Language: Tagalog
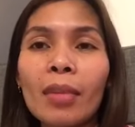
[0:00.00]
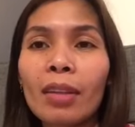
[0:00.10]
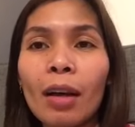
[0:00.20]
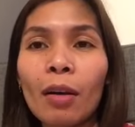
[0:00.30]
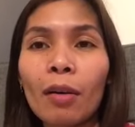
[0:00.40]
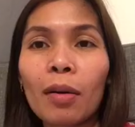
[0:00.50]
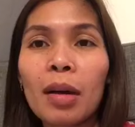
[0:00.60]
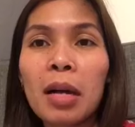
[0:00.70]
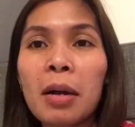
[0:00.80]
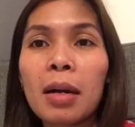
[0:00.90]
Nako.
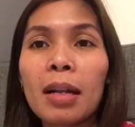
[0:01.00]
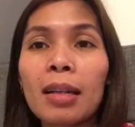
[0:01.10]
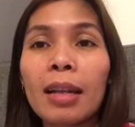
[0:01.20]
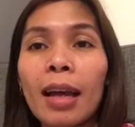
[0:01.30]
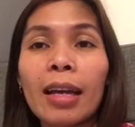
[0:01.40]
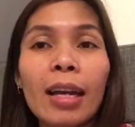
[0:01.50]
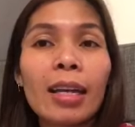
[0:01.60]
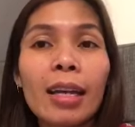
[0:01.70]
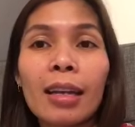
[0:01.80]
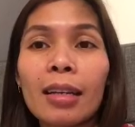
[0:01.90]
Like
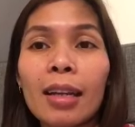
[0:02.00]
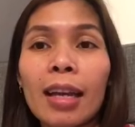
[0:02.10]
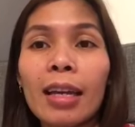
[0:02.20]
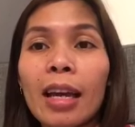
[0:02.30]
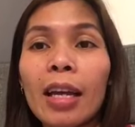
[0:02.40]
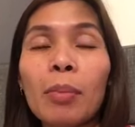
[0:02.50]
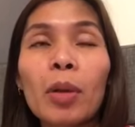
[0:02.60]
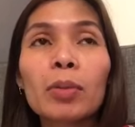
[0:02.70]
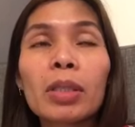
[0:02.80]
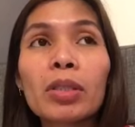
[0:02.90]
I can like I am
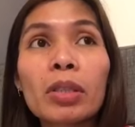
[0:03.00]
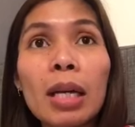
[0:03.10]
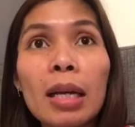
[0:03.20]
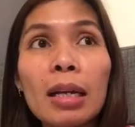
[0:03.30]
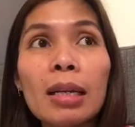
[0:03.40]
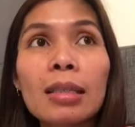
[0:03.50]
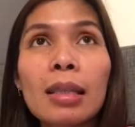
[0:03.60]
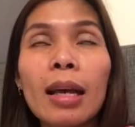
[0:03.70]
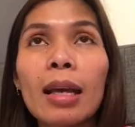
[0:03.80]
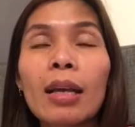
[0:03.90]
always
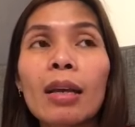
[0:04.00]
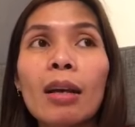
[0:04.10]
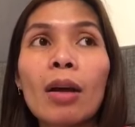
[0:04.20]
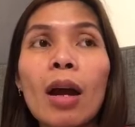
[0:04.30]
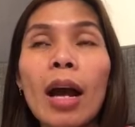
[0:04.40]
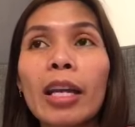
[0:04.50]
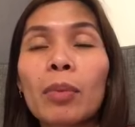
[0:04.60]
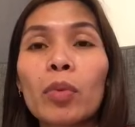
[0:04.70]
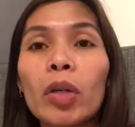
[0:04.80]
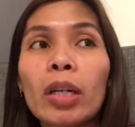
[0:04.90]
stressed, like I
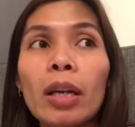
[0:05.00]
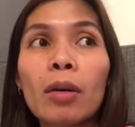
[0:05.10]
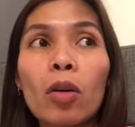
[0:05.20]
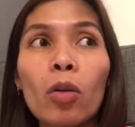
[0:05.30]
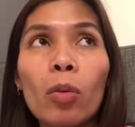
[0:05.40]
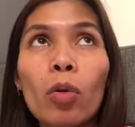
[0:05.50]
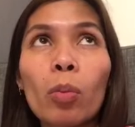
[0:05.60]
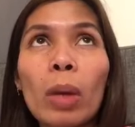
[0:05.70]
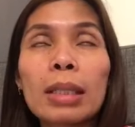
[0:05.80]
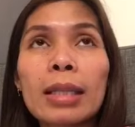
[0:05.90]
am working
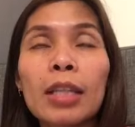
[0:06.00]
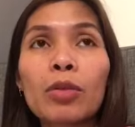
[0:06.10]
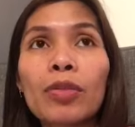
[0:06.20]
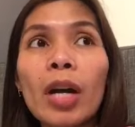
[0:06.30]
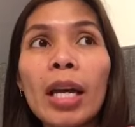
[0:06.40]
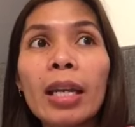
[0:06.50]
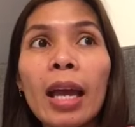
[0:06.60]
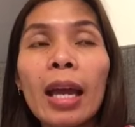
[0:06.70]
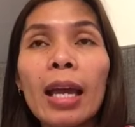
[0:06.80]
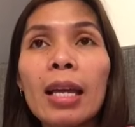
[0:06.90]
Monday to
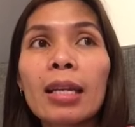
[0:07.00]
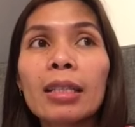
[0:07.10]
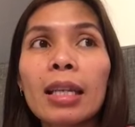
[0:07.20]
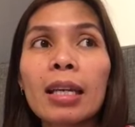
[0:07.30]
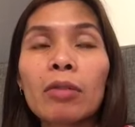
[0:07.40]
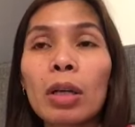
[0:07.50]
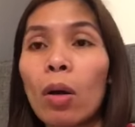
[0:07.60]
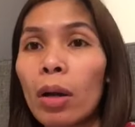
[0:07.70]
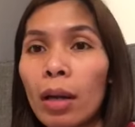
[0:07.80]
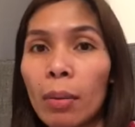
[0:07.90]
Friday and then
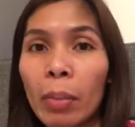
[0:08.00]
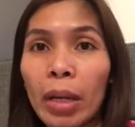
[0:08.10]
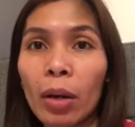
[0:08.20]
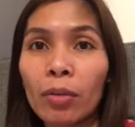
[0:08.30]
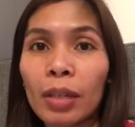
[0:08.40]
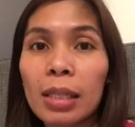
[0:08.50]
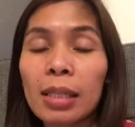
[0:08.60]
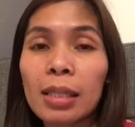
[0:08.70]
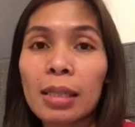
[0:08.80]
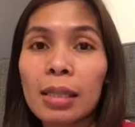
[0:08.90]
my off is
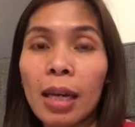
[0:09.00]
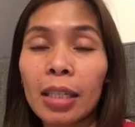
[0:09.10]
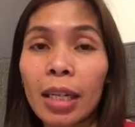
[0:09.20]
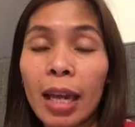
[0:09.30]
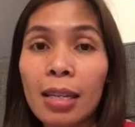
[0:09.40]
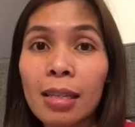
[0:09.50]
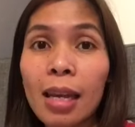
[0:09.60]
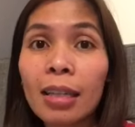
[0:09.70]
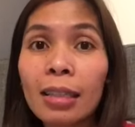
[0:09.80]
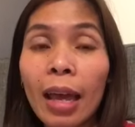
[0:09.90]
Saturday and
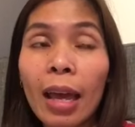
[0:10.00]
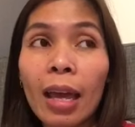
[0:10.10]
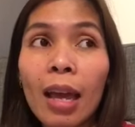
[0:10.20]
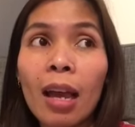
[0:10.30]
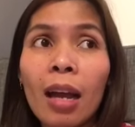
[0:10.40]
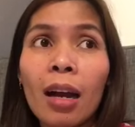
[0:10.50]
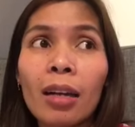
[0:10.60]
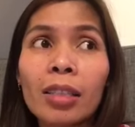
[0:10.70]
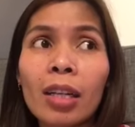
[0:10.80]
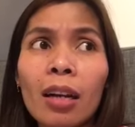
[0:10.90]
Sunday.
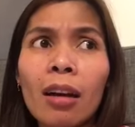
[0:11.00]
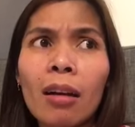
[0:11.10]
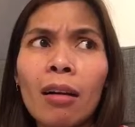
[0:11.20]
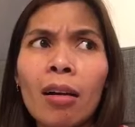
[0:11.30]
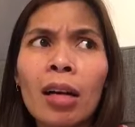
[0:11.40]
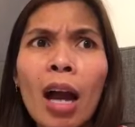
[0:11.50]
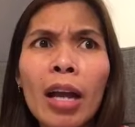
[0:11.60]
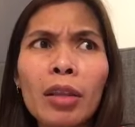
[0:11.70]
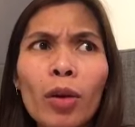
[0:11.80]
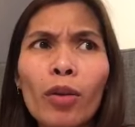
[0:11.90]
At saka
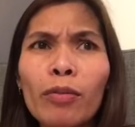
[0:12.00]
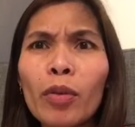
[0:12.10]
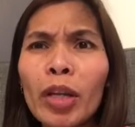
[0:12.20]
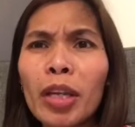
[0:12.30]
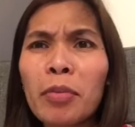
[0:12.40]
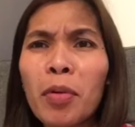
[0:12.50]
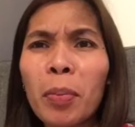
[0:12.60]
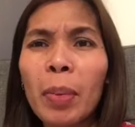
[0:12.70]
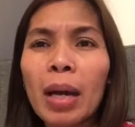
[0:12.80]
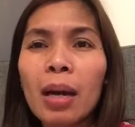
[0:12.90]
kahit off mo hindi mo
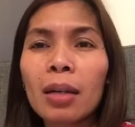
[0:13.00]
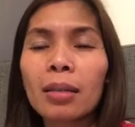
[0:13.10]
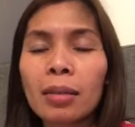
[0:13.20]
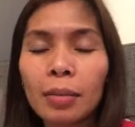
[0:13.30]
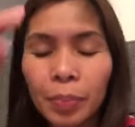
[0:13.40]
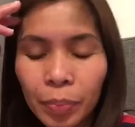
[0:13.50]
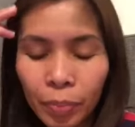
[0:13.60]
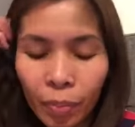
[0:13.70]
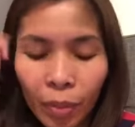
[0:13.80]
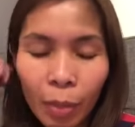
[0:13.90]
parang
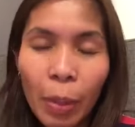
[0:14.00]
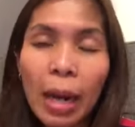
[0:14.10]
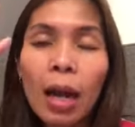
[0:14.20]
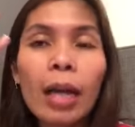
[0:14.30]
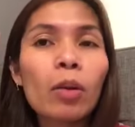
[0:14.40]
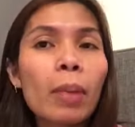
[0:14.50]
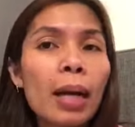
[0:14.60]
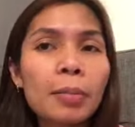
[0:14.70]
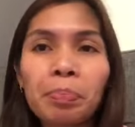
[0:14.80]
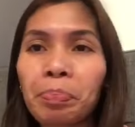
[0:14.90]
parang ano
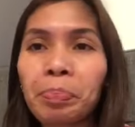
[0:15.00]
ba?